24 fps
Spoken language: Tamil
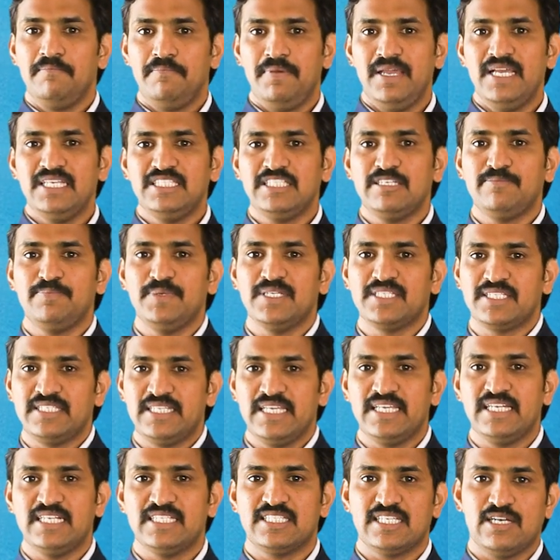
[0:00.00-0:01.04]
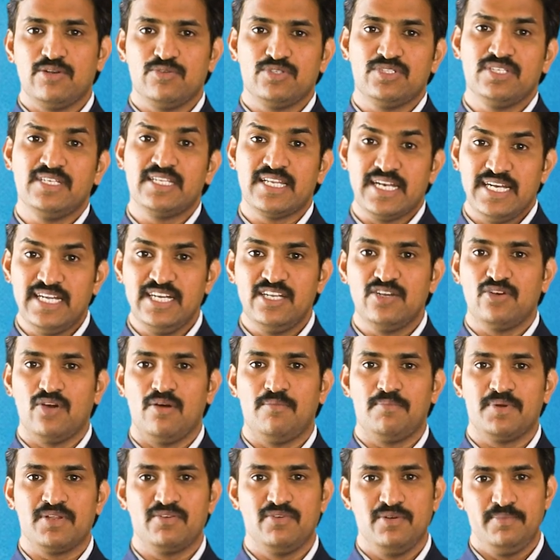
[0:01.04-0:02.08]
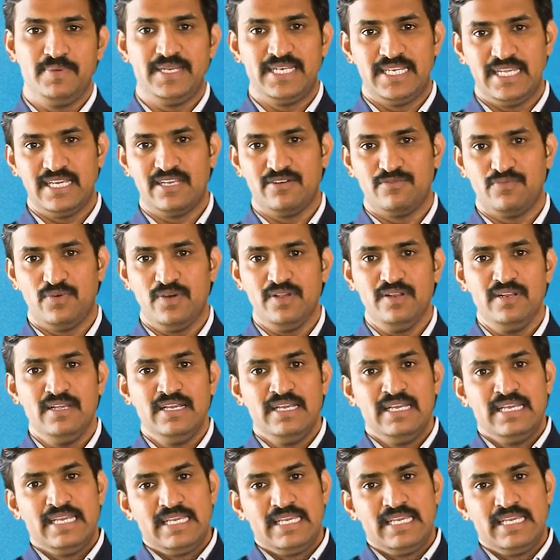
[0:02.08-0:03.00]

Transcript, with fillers: பேசிக் ப்ளஸ் டிஎன்எஸ் அலவன்ஸ் ரெண்டு காம்பனன்ட் வில் பி டேக்கன் ஃபார்